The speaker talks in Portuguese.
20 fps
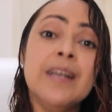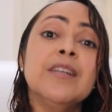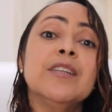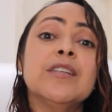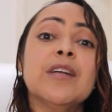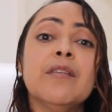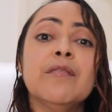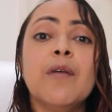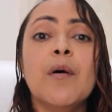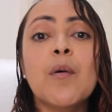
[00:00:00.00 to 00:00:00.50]

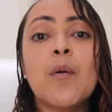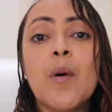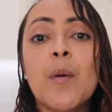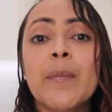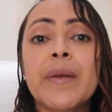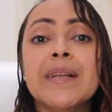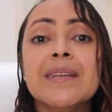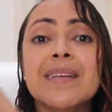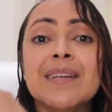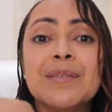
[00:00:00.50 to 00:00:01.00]
Já vão
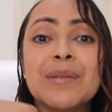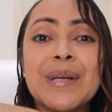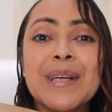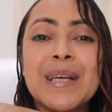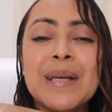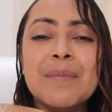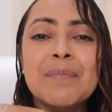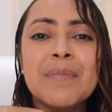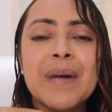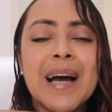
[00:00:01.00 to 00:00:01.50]
comentando
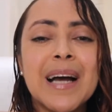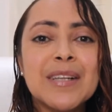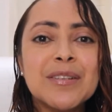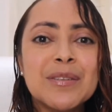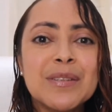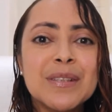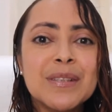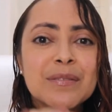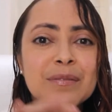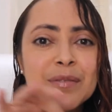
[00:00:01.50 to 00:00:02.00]
aqui
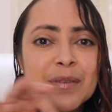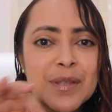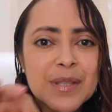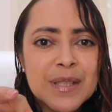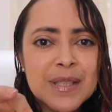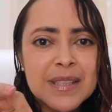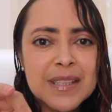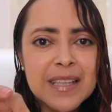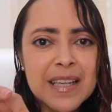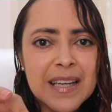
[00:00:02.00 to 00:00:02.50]
embaixo se
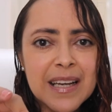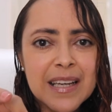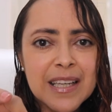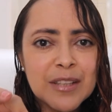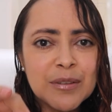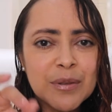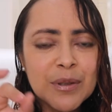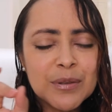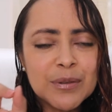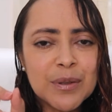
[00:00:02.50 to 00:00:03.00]
você aí
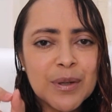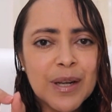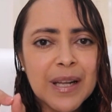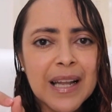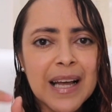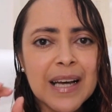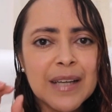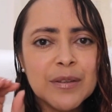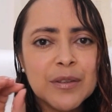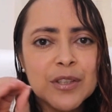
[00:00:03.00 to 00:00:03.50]
do outro
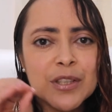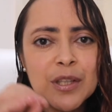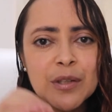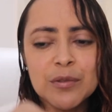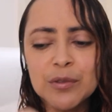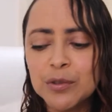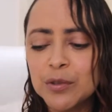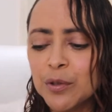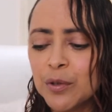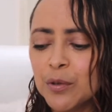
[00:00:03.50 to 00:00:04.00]
lado já
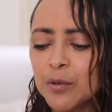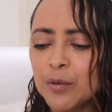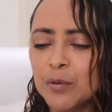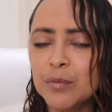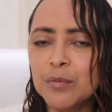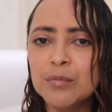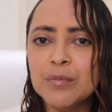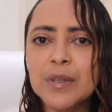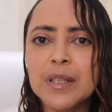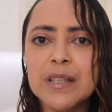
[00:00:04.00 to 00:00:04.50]
usou
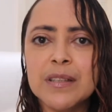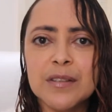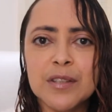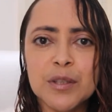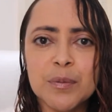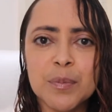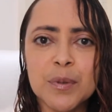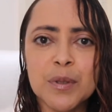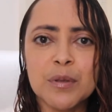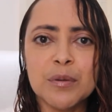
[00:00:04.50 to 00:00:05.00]
um desses
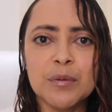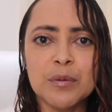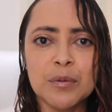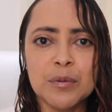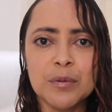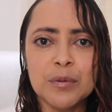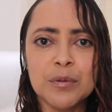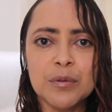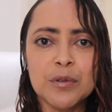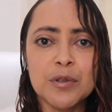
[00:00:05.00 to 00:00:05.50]

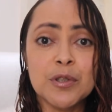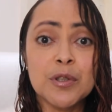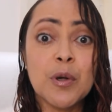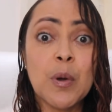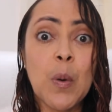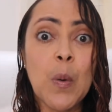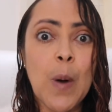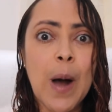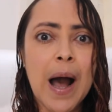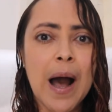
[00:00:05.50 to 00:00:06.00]
produtos,
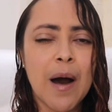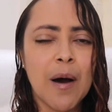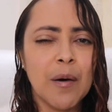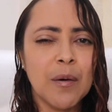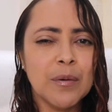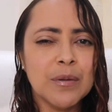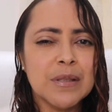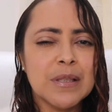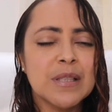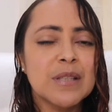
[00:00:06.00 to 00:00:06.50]

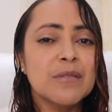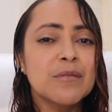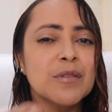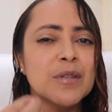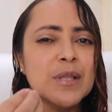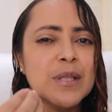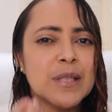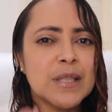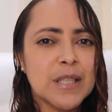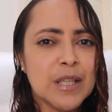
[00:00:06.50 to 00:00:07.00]
qual, se
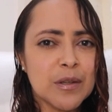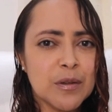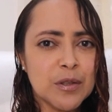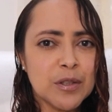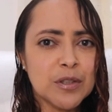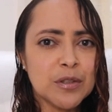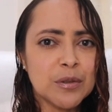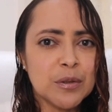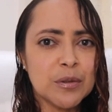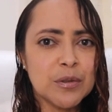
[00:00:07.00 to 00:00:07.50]
você
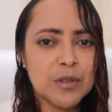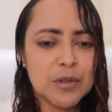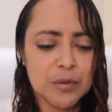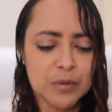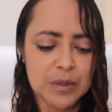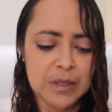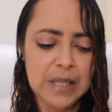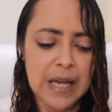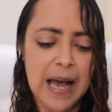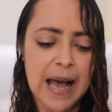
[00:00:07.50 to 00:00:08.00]
gostou de
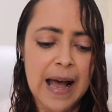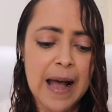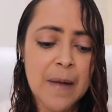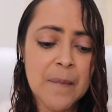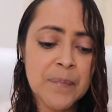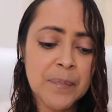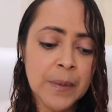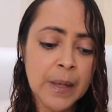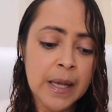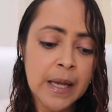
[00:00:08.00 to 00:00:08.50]

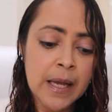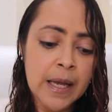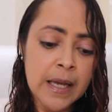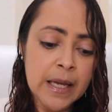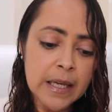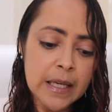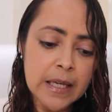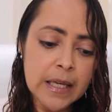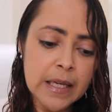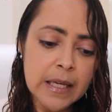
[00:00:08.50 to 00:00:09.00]
usar.
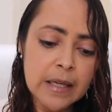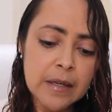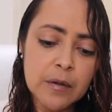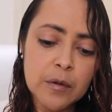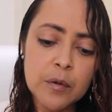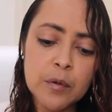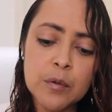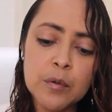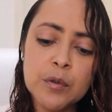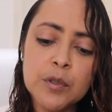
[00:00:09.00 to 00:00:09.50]
E
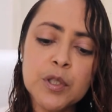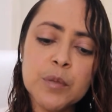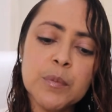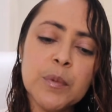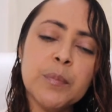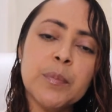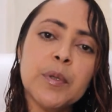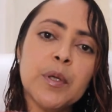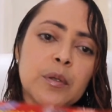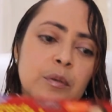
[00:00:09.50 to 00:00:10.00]
o último
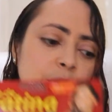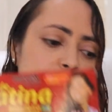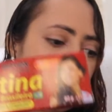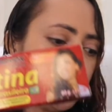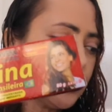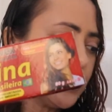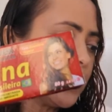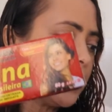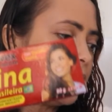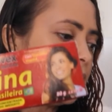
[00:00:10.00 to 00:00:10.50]

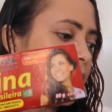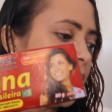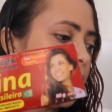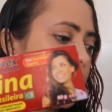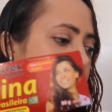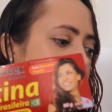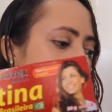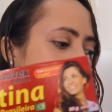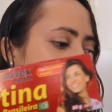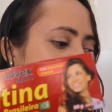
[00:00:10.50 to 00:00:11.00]
produto que veio
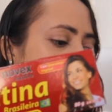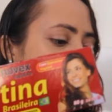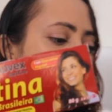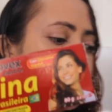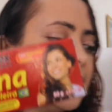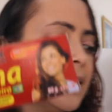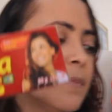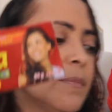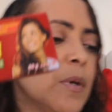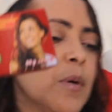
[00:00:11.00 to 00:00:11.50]
aqui
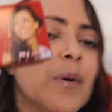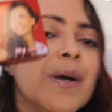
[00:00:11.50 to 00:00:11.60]
nesse meu